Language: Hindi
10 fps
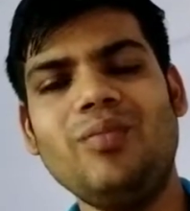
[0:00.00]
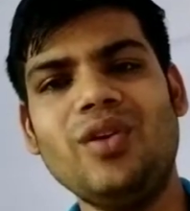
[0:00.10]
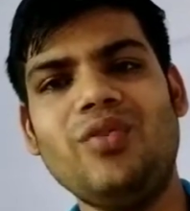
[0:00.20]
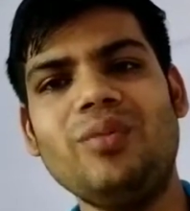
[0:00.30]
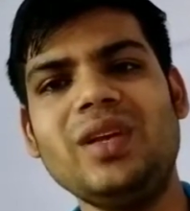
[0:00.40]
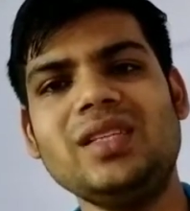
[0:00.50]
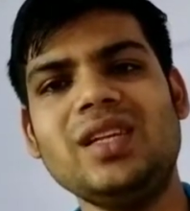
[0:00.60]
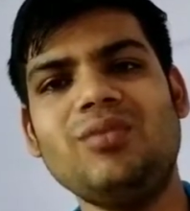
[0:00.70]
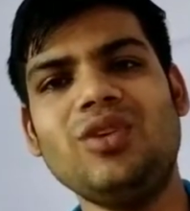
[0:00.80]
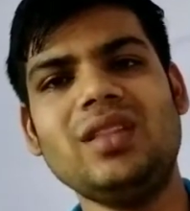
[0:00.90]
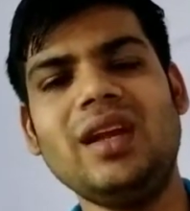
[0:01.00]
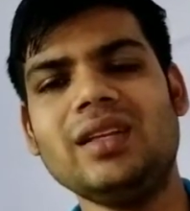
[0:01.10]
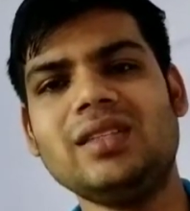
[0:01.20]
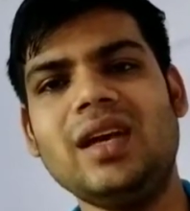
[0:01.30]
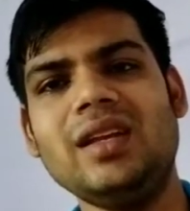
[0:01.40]
परफॉर्मेंस है वो इतना
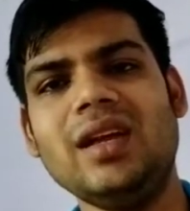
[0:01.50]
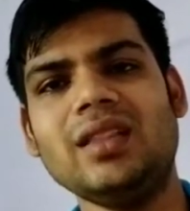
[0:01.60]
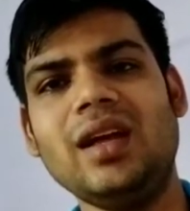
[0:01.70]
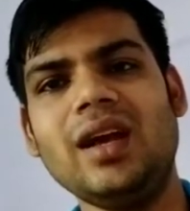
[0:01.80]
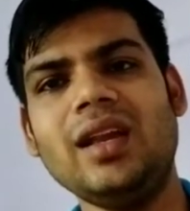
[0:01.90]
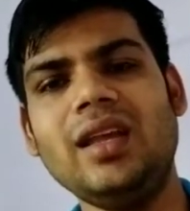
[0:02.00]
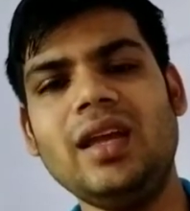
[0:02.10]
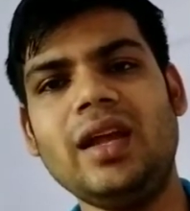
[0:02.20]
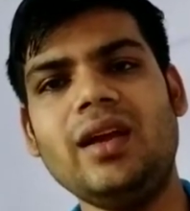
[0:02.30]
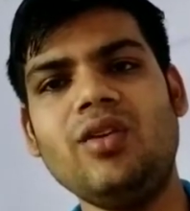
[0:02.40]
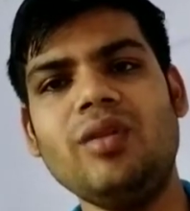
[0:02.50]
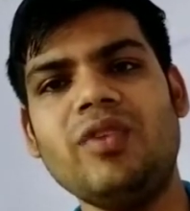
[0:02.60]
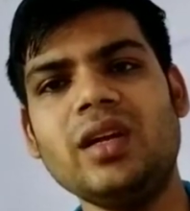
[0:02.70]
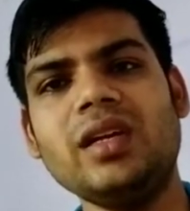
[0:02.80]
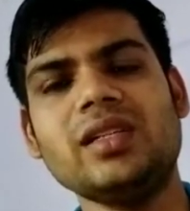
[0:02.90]
अच्छा नहीं आता अगर ये एंड्रॉयड
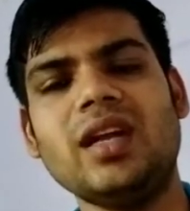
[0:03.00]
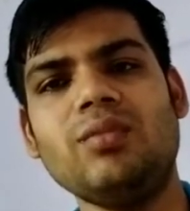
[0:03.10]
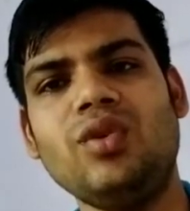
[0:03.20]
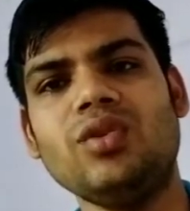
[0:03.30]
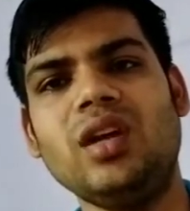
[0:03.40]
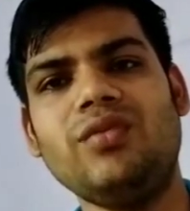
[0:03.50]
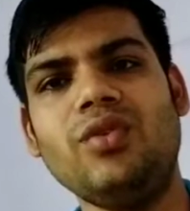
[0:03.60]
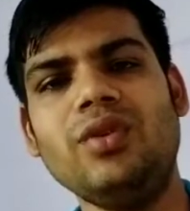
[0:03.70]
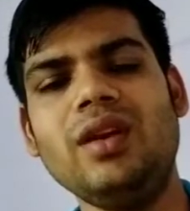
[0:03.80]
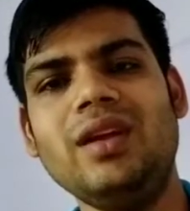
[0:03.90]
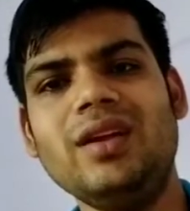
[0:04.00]
वन के साथ में होता फोन